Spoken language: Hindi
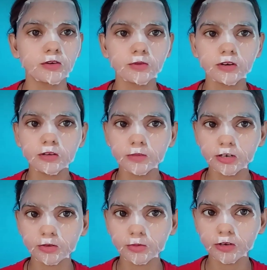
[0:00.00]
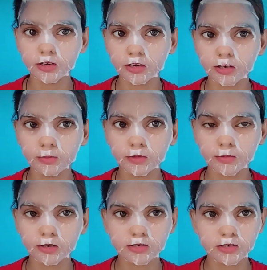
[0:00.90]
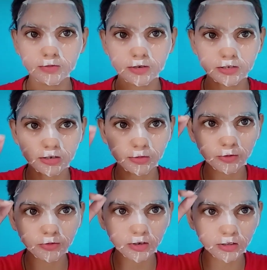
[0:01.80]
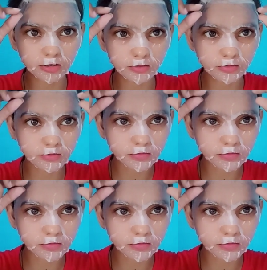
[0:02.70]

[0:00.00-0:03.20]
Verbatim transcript: ट्वेंटी मिनट हो गए हैं अब मैं मेरा सीट मास्क रिमूव करती हूँ